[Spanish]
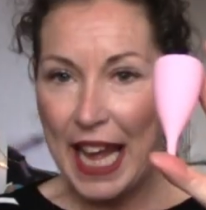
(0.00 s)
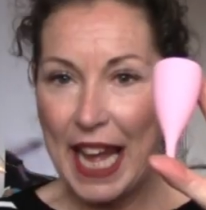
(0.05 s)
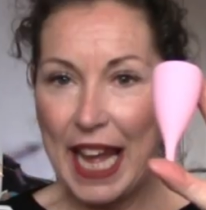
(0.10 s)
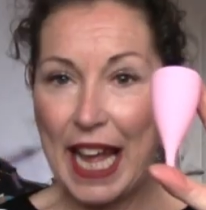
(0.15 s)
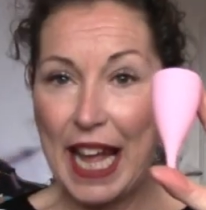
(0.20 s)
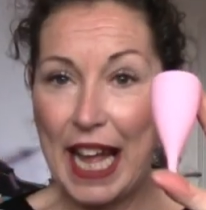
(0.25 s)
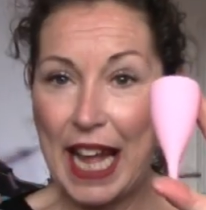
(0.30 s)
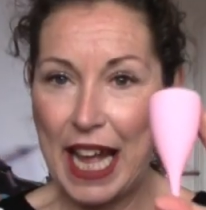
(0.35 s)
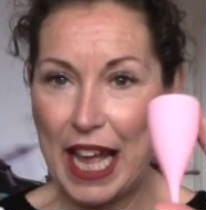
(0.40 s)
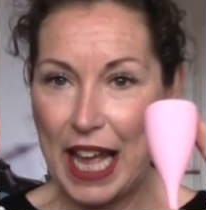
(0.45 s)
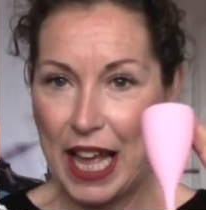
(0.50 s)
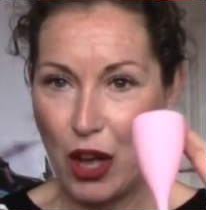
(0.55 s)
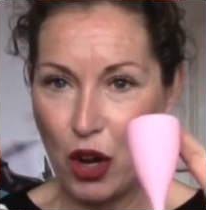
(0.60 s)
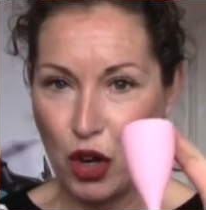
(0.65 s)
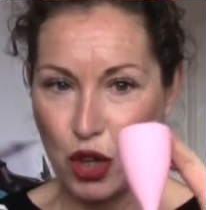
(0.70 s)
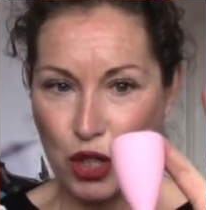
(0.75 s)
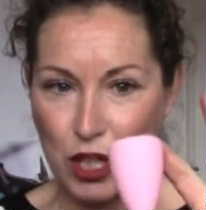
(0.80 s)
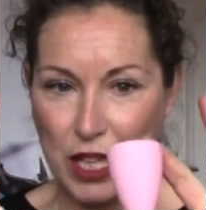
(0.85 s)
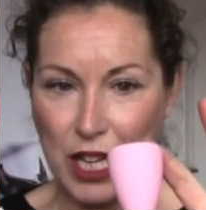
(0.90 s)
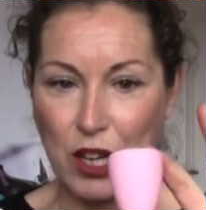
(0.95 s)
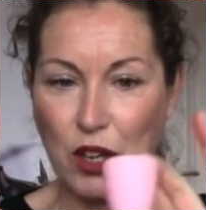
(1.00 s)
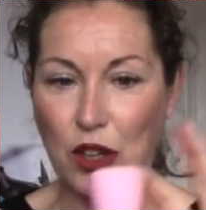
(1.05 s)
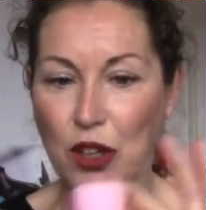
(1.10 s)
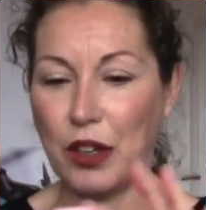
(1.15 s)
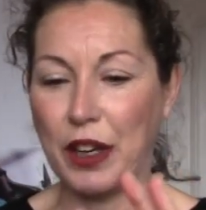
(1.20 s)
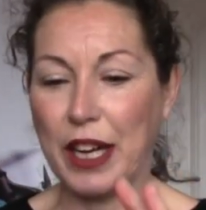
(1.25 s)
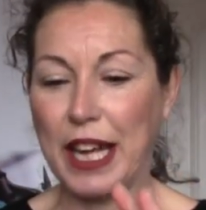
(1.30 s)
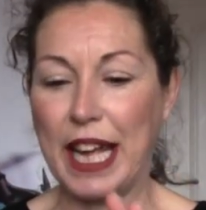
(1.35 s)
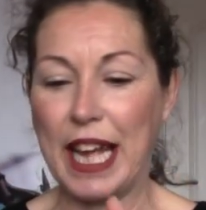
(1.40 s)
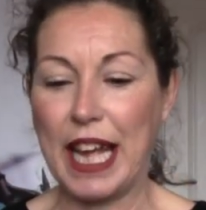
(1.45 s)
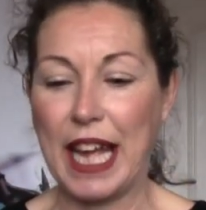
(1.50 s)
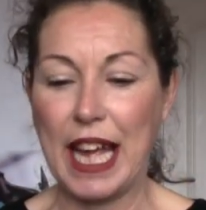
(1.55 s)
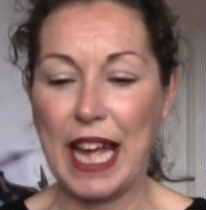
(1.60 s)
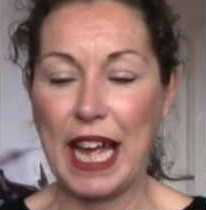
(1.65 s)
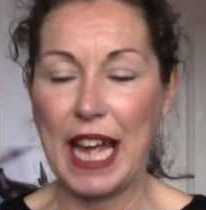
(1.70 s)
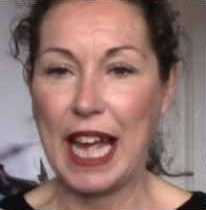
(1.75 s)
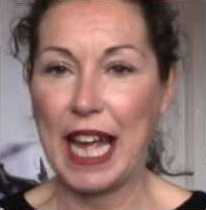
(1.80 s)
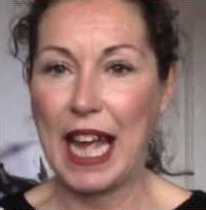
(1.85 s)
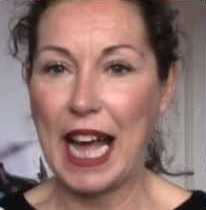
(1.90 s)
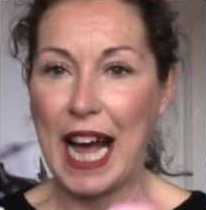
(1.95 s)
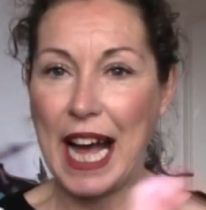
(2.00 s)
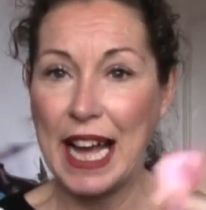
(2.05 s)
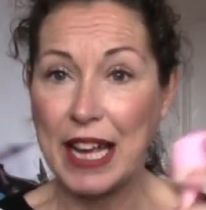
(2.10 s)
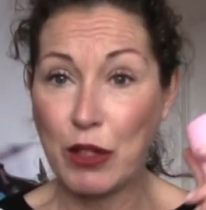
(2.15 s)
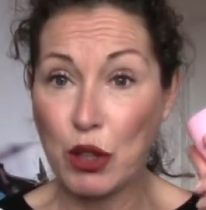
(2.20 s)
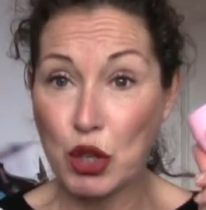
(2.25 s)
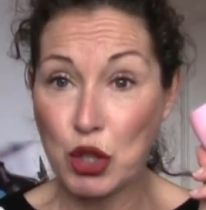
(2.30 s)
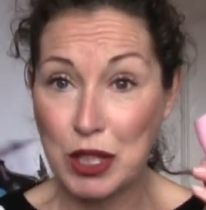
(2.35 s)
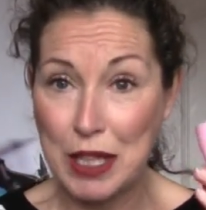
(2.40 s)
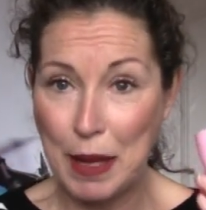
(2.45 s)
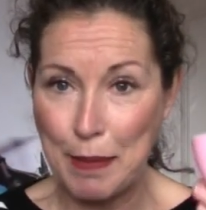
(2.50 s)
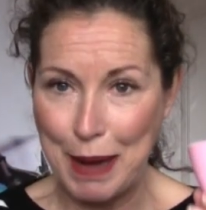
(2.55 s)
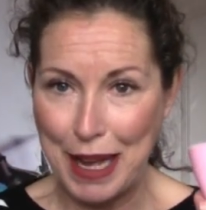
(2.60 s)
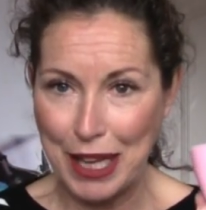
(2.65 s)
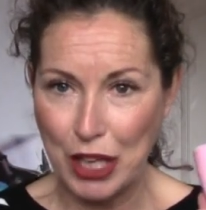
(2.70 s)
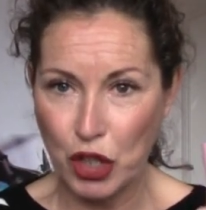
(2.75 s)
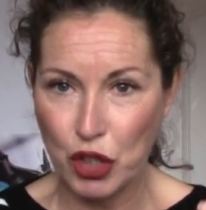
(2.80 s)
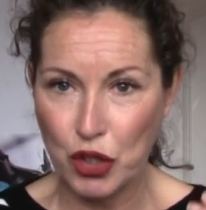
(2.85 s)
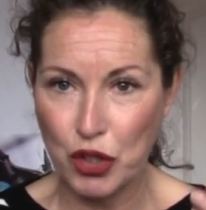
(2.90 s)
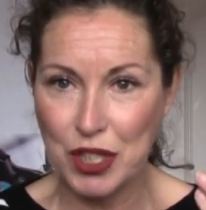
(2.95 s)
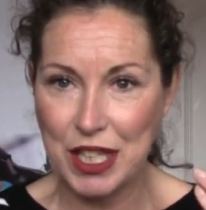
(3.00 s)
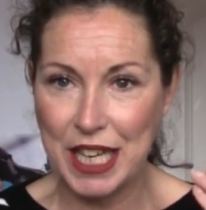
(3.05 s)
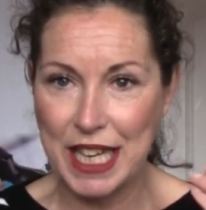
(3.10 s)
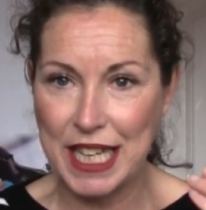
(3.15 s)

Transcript: eh, os digo, eh, hay dos tamaños.